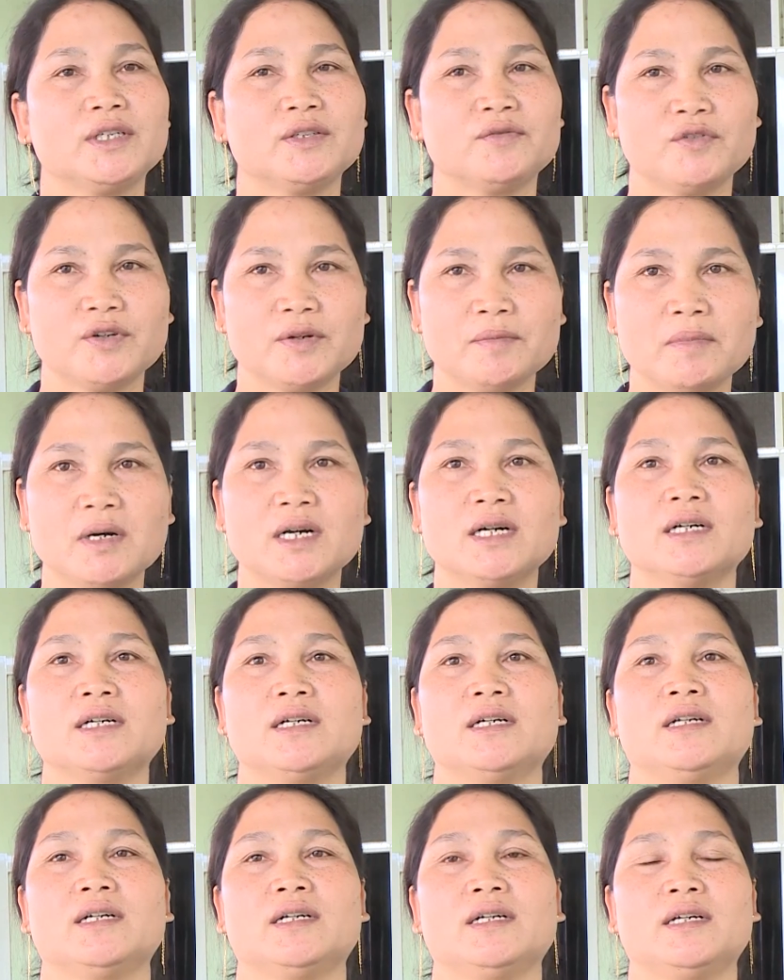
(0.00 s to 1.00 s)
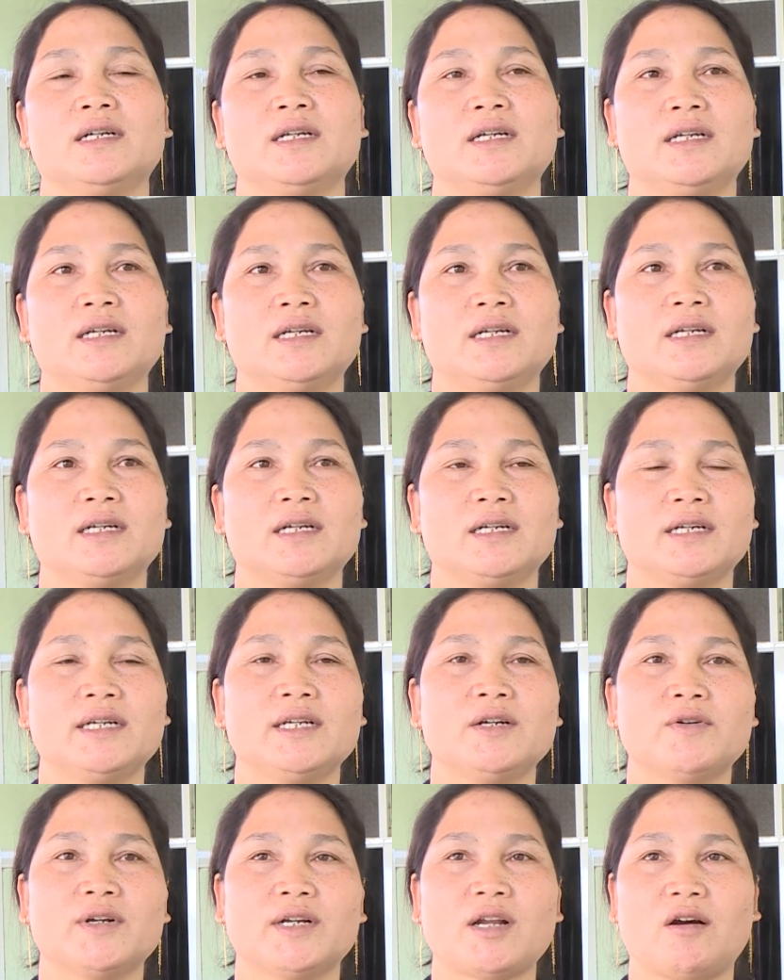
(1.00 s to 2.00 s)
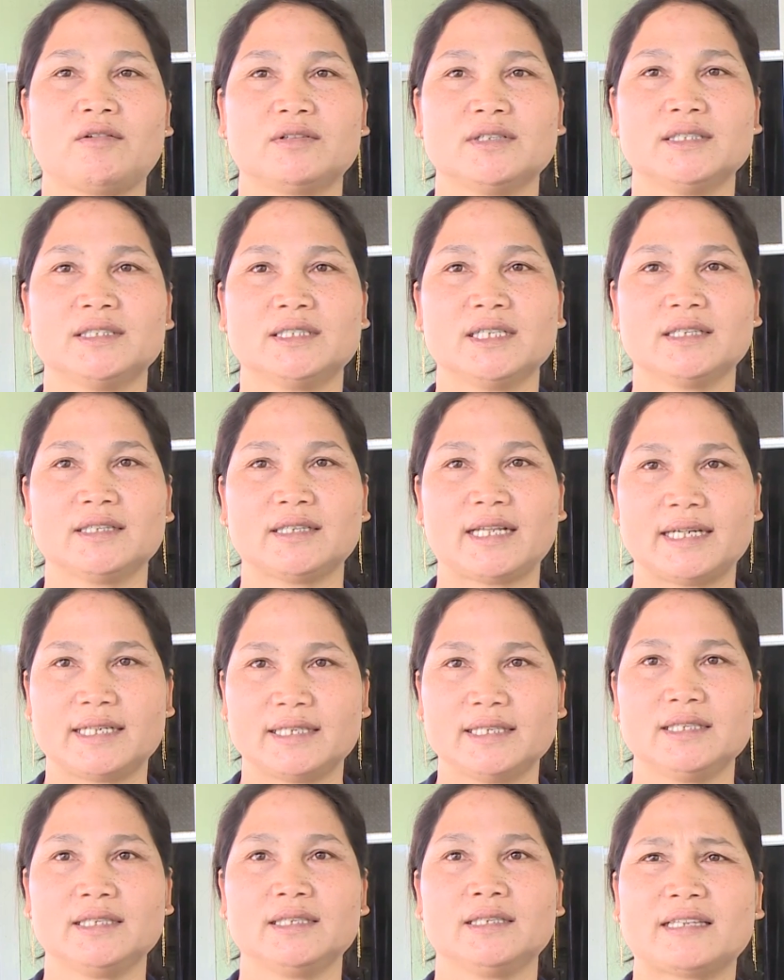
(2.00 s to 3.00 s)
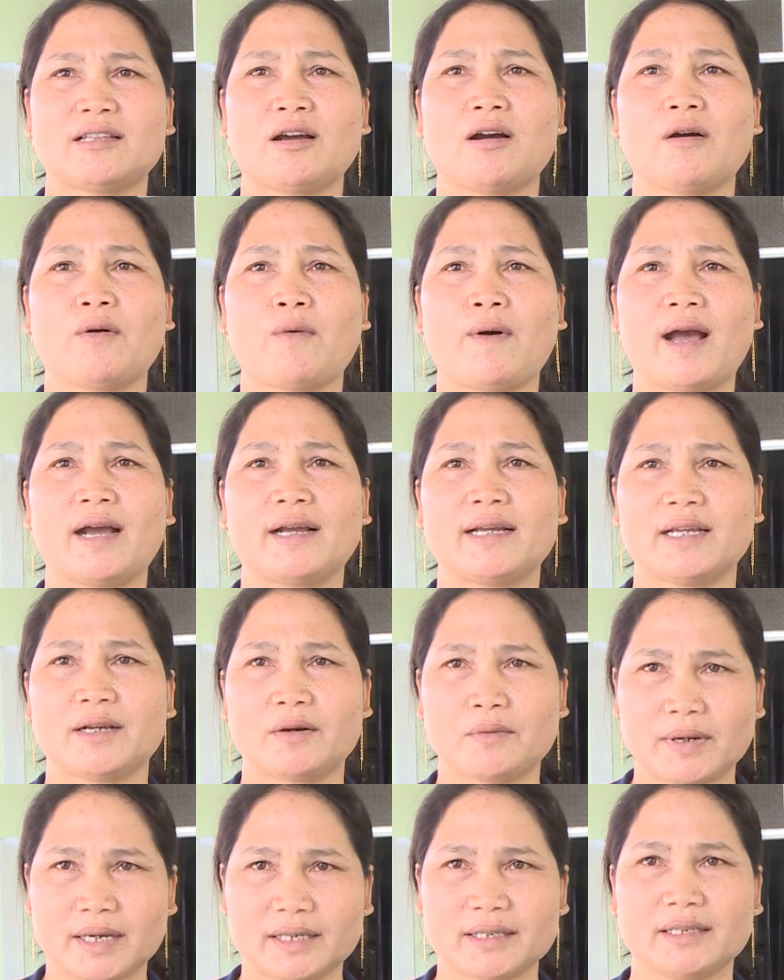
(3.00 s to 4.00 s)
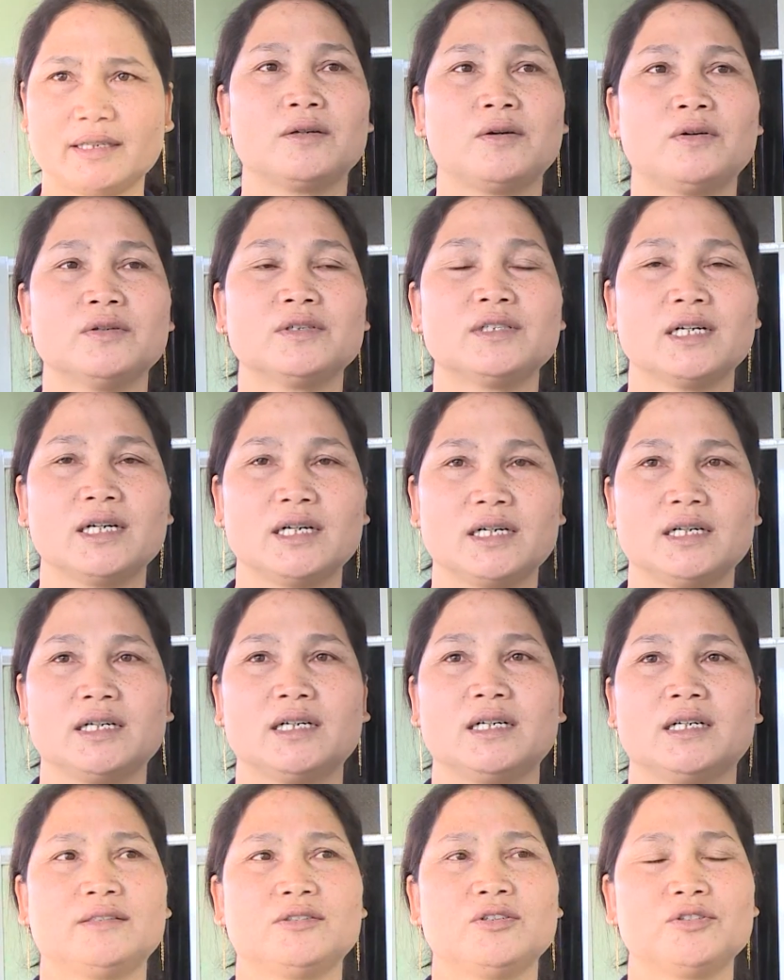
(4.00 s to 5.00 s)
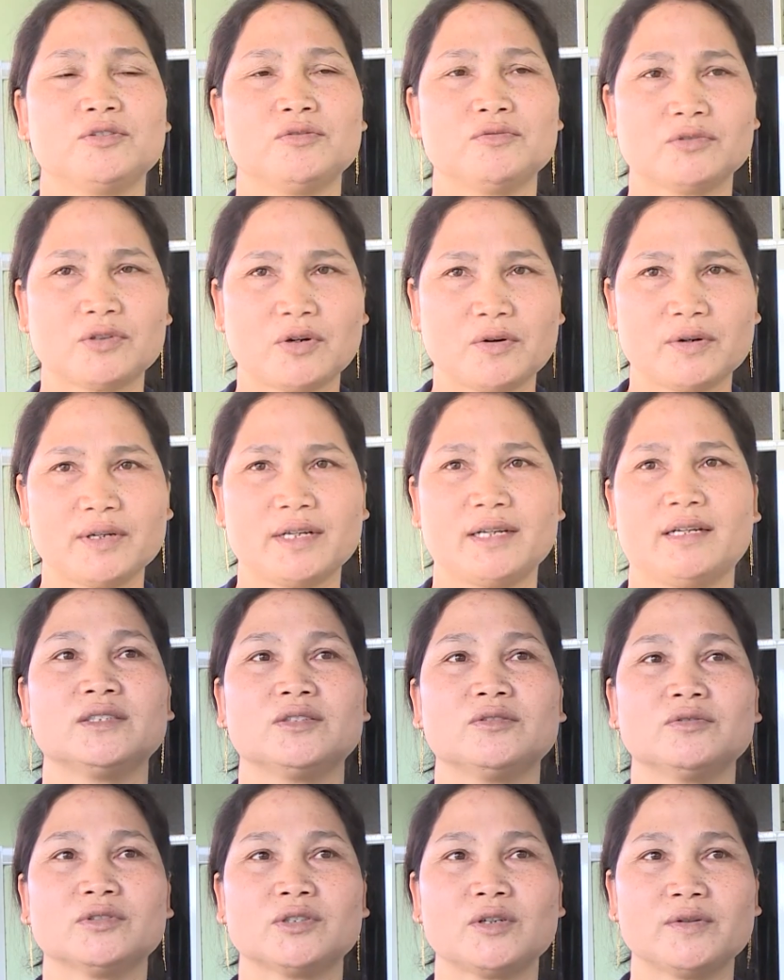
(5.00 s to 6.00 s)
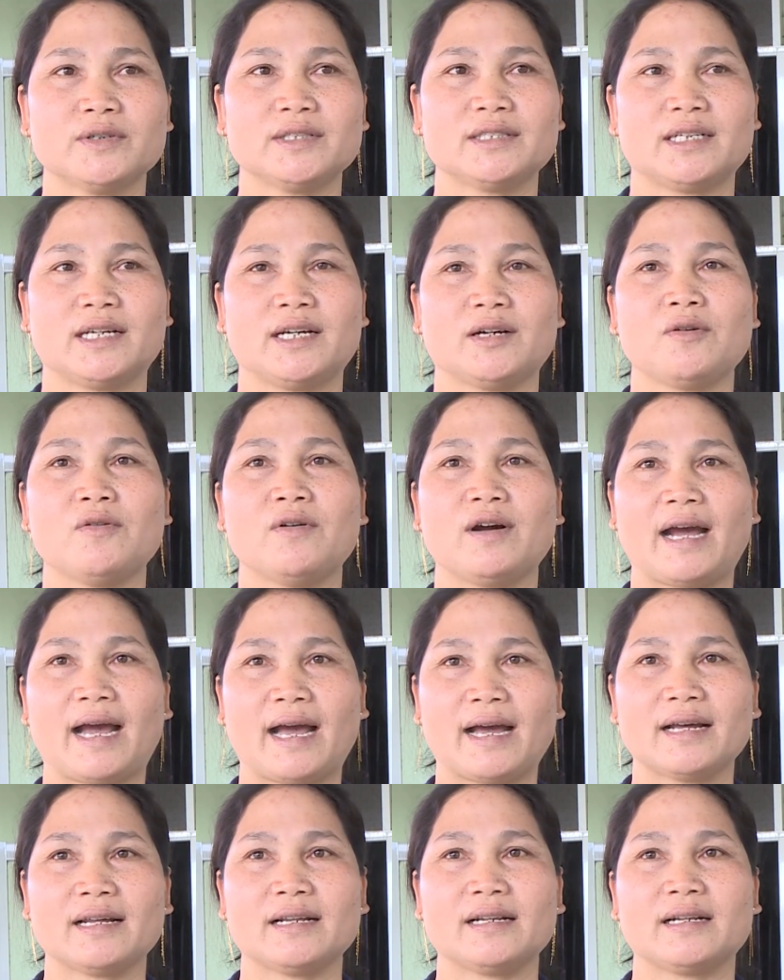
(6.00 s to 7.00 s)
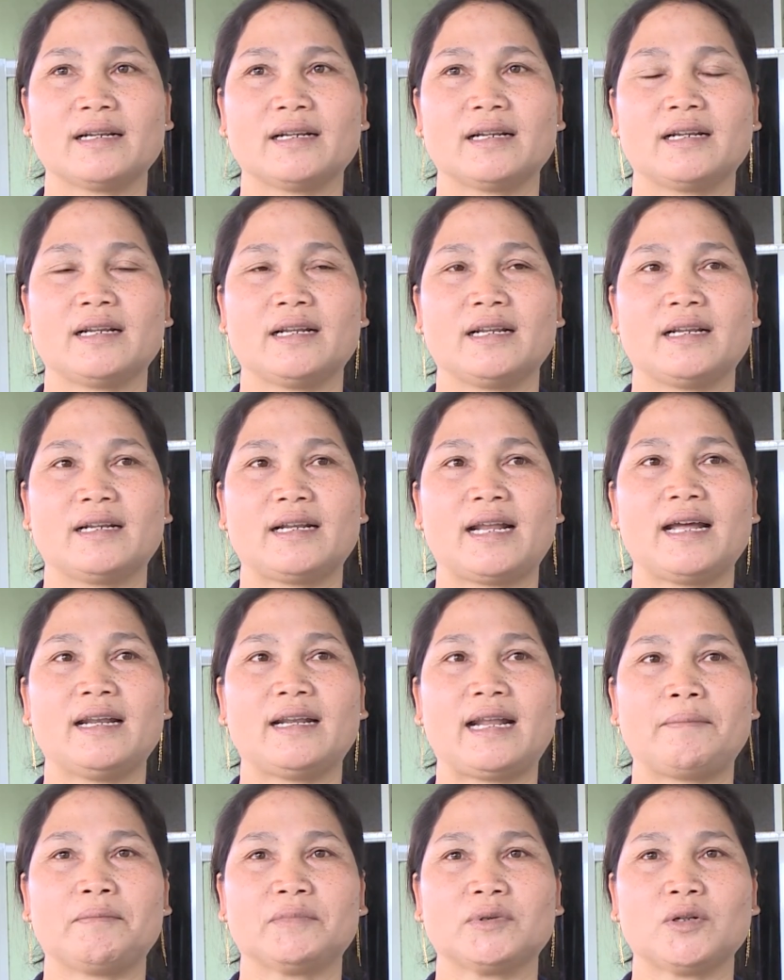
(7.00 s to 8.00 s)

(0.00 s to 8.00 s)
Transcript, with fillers: rất vui mừng khi Hội đồng Nhân dân tỉnh thông qua nghị quyết hỗ trợ cho chúng tôi. Chúng tôi sẽ cố gắng để làm